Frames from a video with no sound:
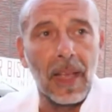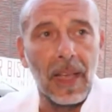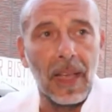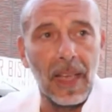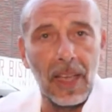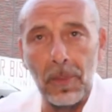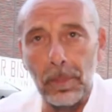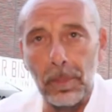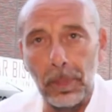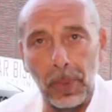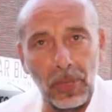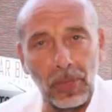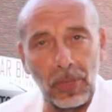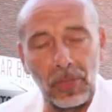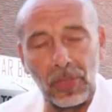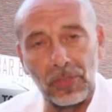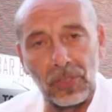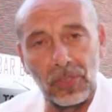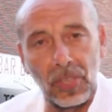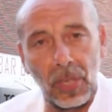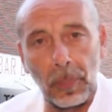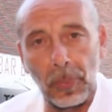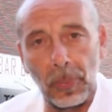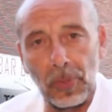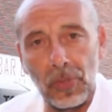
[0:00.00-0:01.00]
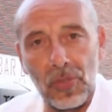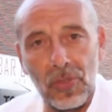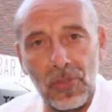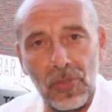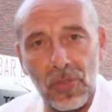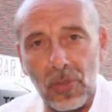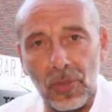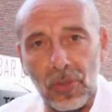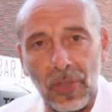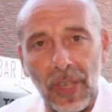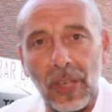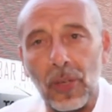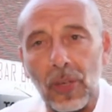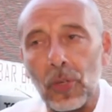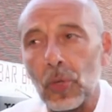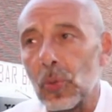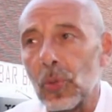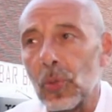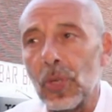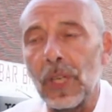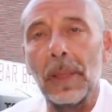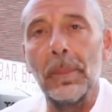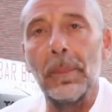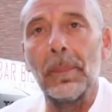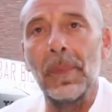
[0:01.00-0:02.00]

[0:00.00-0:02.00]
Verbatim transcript: è un po' in contrapposizione con le